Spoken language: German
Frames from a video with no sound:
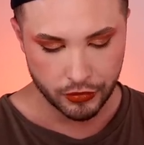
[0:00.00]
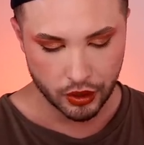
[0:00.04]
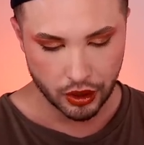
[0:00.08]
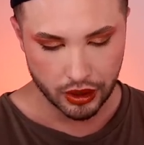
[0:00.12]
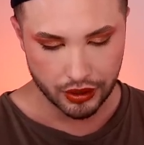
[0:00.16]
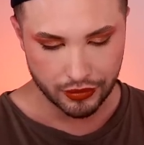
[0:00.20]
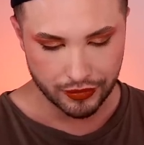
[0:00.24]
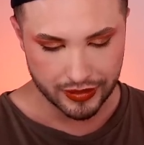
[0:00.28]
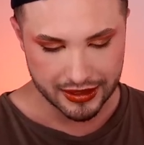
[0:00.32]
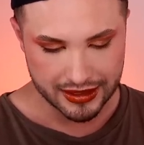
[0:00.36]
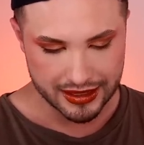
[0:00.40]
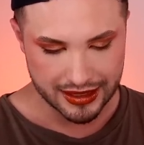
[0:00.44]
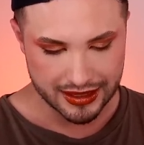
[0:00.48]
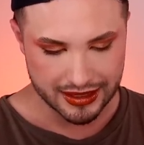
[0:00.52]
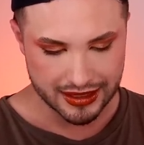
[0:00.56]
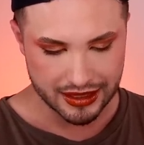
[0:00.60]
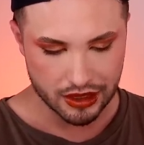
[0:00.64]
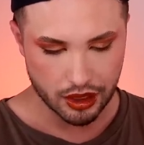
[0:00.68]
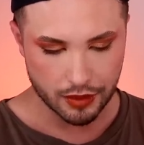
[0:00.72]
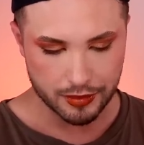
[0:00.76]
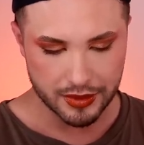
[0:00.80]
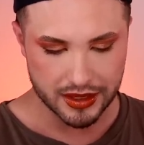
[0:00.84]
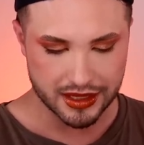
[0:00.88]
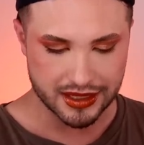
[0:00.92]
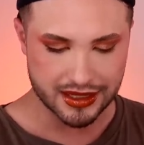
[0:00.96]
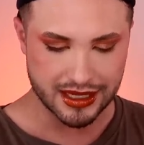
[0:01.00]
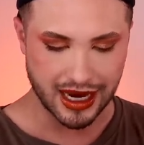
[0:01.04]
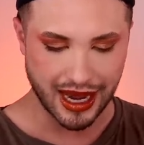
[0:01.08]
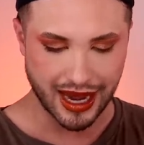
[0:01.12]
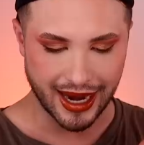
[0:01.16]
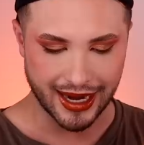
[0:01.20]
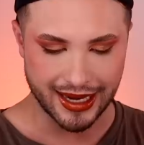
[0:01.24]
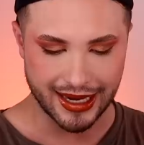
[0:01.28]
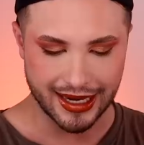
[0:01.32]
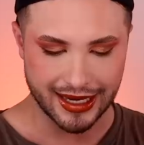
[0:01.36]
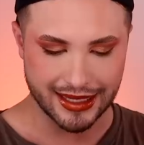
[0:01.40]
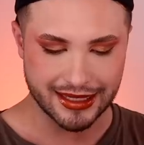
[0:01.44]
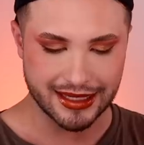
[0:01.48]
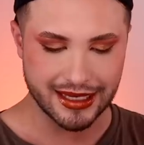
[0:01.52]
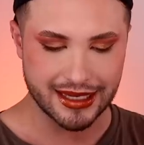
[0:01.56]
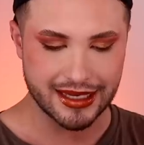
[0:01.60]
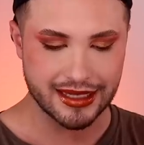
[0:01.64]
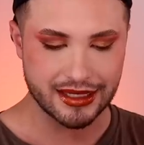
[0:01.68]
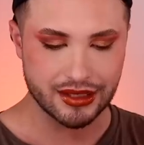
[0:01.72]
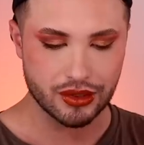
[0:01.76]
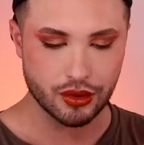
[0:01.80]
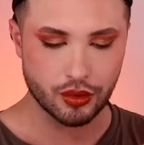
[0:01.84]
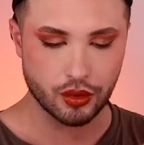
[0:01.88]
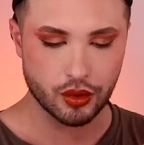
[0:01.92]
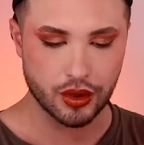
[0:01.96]
Und ich weiß jetzt nicht, ob das ein Highlighter
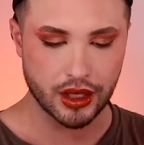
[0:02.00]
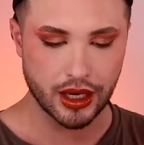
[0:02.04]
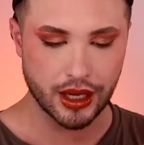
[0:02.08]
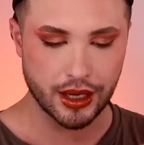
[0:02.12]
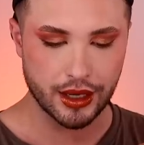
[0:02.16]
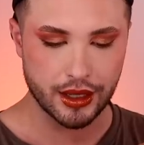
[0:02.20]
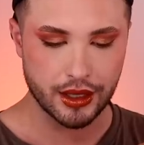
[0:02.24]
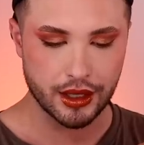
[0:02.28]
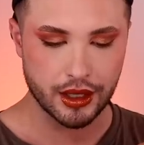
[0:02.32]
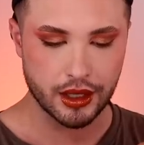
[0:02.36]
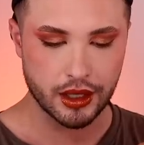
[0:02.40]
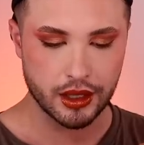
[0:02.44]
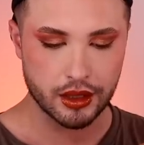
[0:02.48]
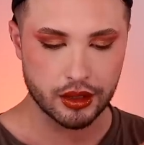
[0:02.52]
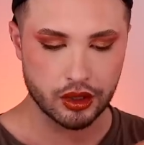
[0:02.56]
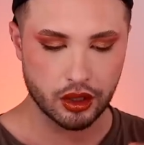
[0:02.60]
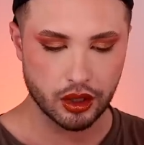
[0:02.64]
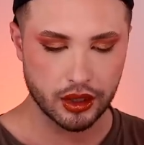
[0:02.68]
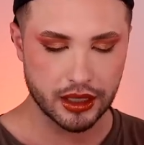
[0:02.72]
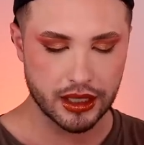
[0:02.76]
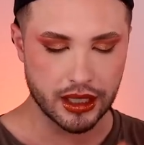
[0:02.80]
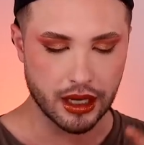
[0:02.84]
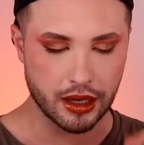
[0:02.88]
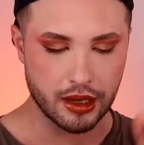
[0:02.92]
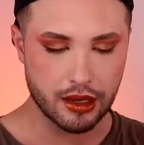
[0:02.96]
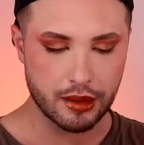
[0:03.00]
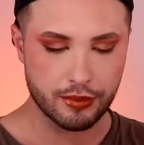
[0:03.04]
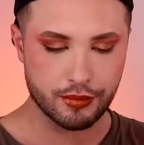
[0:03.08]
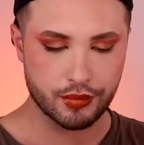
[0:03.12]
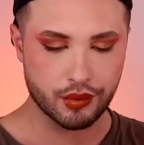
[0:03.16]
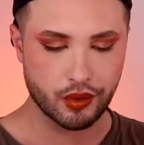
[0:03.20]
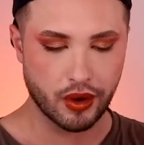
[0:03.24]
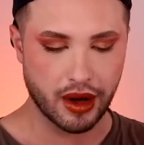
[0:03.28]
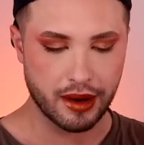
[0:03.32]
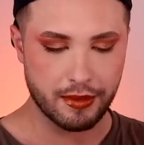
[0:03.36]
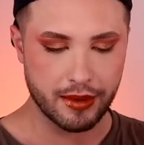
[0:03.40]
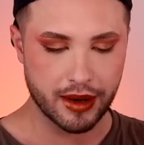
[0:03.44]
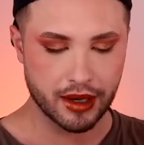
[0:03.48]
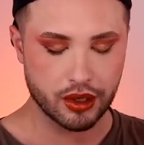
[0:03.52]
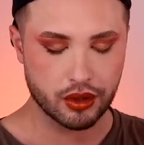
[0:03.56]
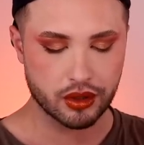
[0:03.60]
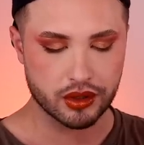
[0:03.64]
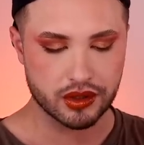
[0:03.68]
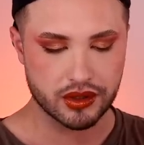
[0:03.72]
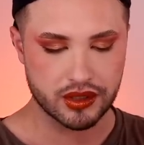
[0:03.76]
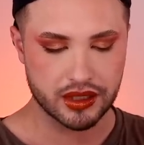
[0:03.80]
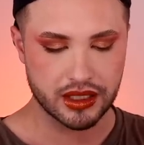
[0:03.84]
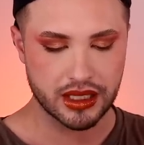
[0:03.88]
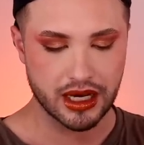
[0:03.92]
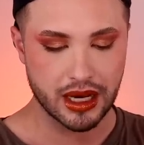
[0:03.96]
ist oder doch hier. Primer,
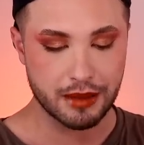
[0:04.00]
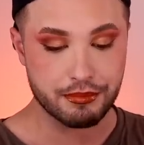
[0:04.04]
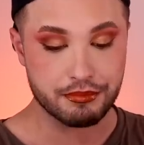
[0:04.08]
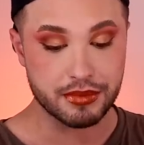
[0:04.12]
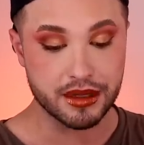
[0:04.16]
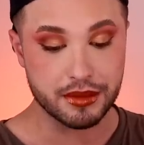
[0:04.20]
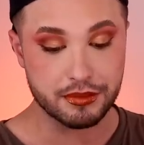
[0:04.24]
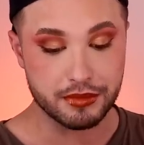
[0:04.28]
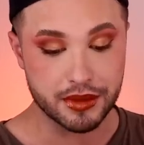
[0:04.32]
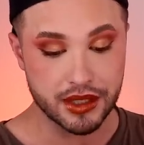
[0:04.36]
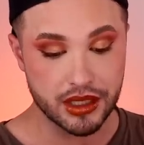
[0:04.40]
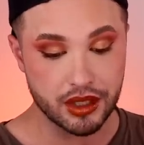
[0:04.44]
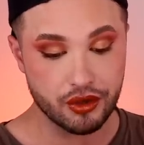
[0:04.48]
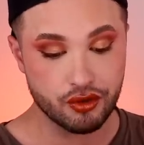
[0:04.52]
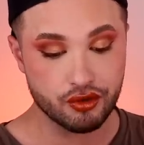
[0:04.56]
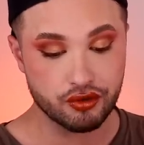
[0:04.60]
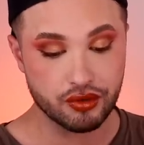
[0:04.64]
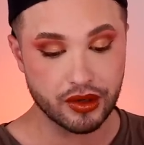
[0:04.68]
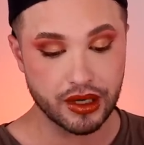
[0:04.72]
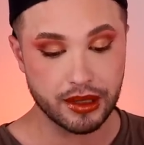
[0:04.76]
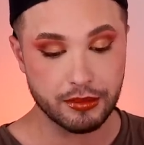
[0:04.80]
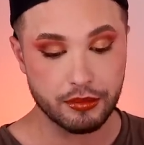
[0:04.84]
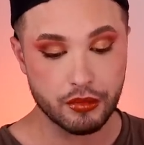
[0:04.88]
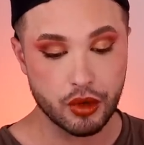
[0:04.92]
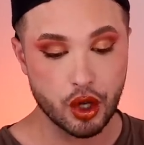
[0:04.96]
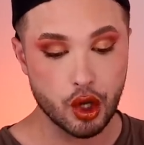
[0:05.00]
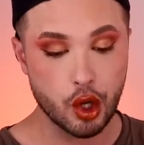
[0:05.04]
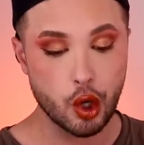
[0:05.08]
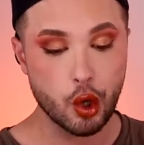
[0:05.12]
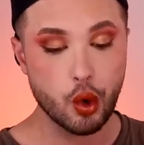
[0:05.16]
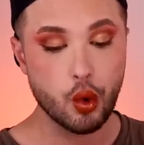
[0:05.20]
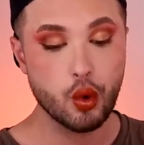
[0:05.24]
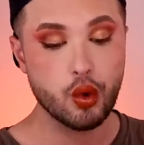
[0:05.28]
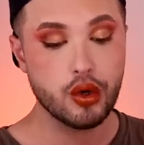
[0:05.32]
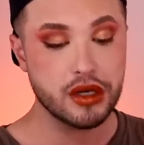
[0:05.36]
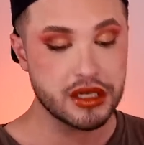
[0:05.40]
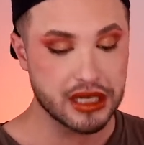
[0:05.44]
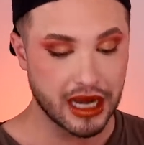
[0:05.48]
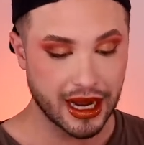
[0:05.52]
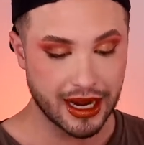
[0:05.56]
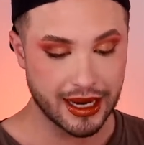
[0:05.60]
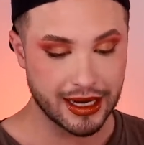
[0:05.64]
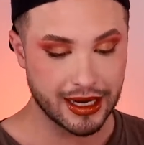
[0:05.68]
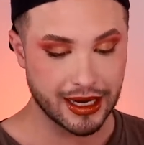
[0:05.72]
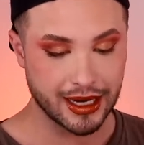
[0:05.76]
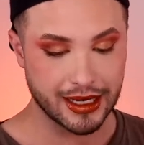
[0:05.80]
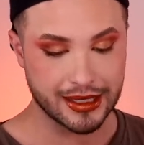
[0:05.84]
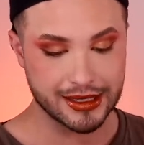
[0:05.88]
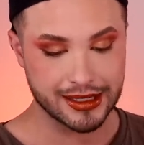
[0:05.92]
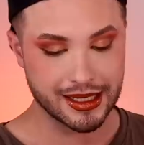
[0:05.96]
Concealer, BB, Cream und
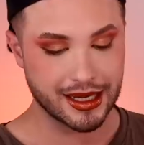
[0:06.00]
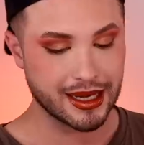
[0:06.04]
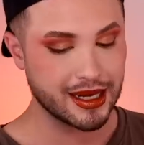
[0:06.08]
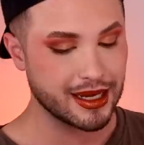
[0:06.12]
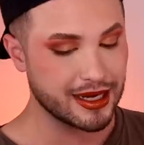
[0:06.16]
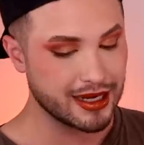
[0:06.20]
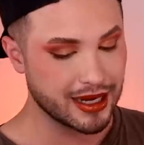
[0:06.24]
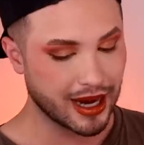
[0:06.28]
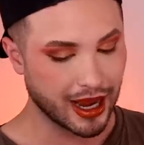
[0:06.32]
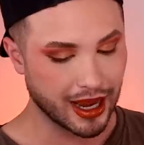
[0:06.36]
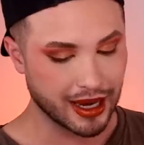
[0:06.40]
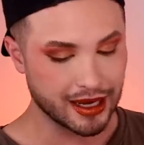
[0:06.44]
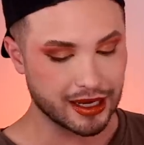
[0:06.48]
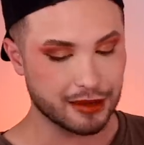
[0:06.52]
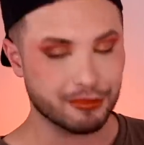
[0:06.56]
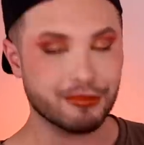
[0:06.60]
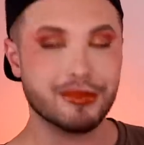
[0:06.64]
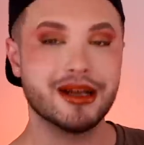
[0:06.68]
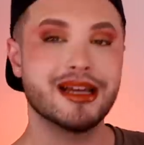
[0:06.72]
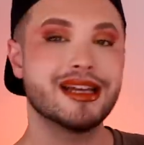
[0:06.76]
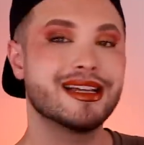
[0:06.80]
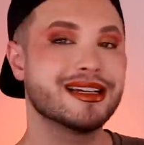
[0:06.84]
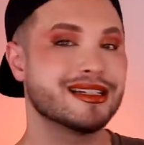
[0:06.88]
Highlighter in einem.